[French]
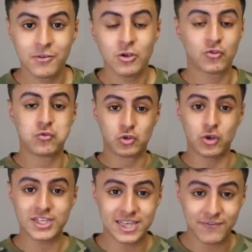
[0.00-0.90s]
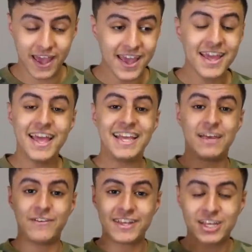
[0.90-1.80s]
je vous jure que c'est vrai, il y
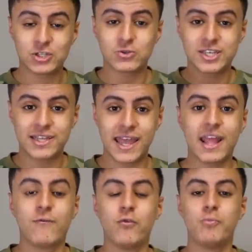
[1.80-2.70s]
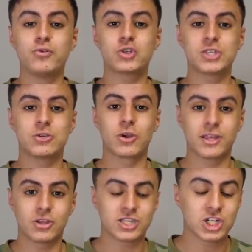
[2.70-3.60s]
avait une question, c'était êtes-vous plus en
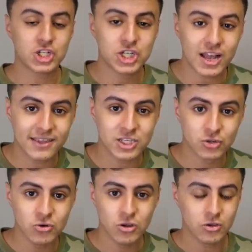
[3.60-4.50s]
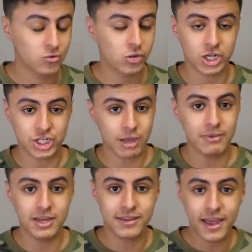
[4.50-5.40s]
sécurité dans un char d'assaut, donc un char
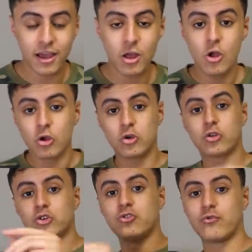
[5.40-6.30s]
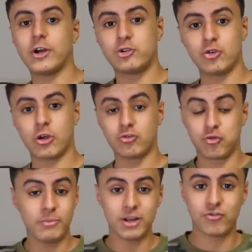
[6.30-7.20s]
militaire, que dans une voiture Je
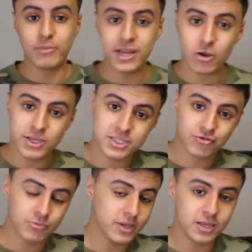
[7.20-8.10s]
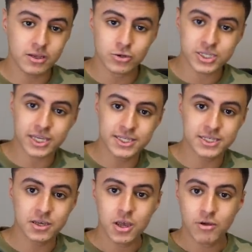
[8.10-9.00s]
vous mets, je vous mets l'écran ici, je vous mets le, screen
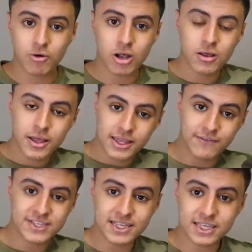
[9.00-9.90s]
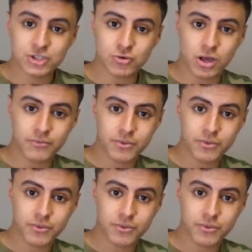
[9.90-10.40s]
ici. Voilà, il y avait cette question-là.